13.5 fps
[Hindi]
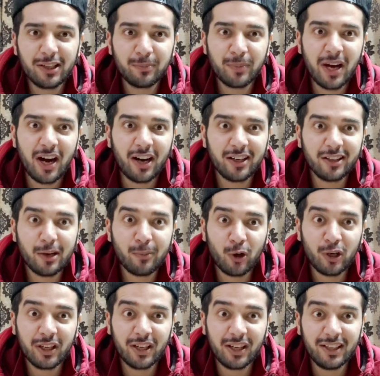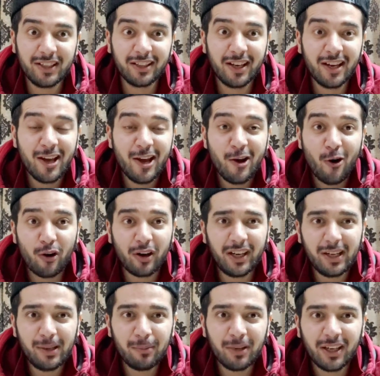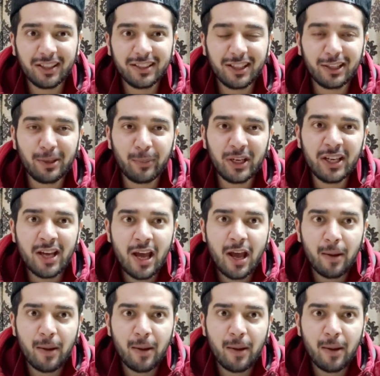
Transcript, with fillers: इसमें 8000 पॉइंट कर लिए थे और रिडीम लगा दिया था मैंने